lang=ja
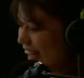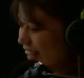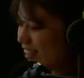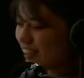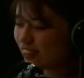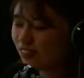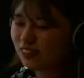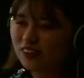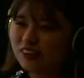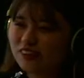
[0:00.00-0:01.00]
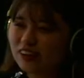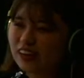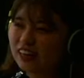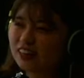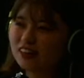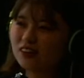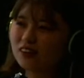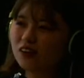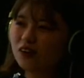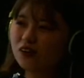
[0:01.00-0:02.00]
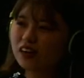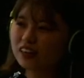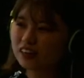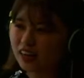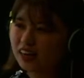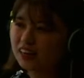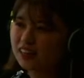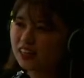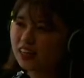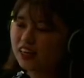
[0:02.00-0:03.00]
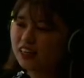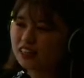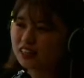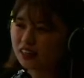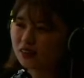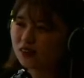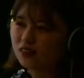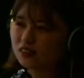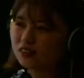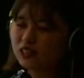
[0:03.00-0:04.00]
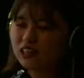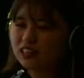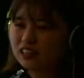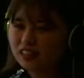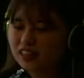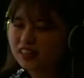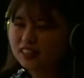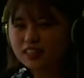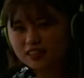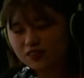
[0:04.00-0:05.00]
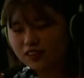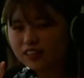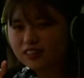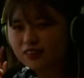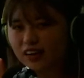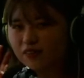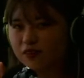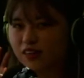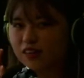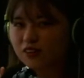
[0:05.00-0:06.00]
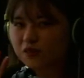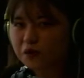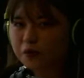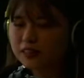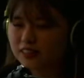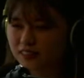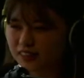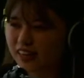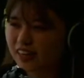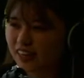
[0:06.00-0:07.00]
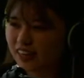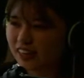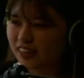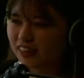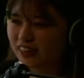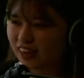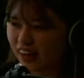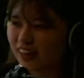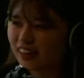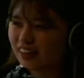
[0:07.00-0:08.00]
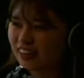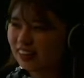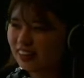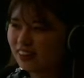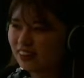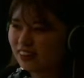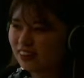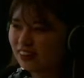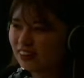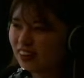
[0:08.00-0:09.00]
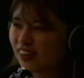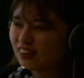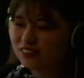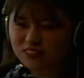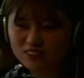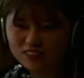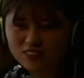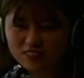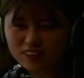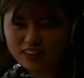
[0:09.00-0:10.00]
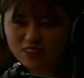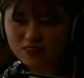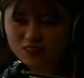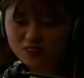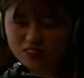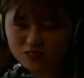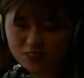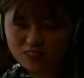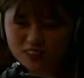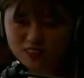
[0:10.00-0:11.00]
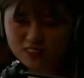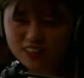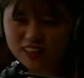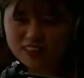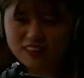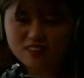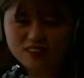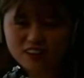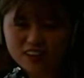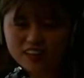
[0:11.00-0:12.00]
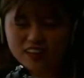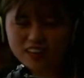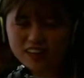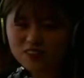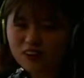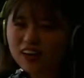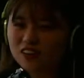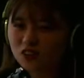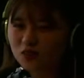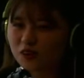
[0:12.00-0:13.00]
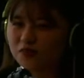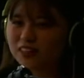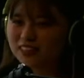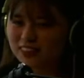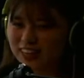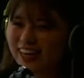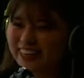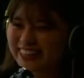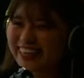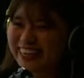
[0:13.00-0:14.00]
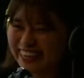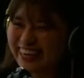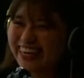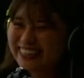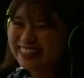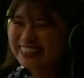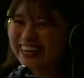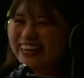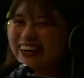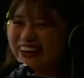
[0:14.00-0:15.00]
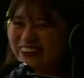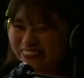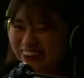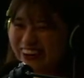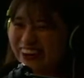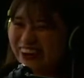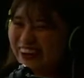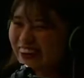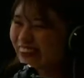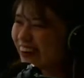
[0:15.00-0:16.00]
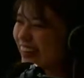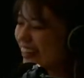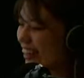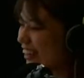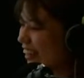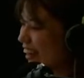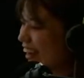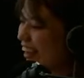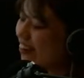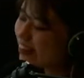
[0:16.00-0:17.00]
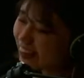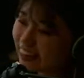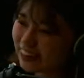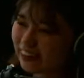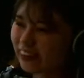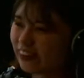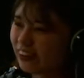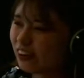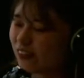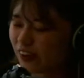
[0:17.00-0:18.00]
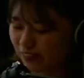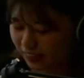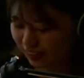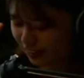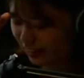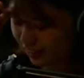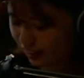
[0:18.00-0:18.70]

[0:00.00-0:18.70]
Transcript: YouTube の方は、えっと、音楽が聴けないんですけど、その代わりにね、スタジオ映像が見れると思いますので、はい。えっ、ー、と、は、本当にピオタ一人だなっていうのがね、あの、わかると思いますのでぜひ、そちらの方もご覧になっていただければな、というふうに思います。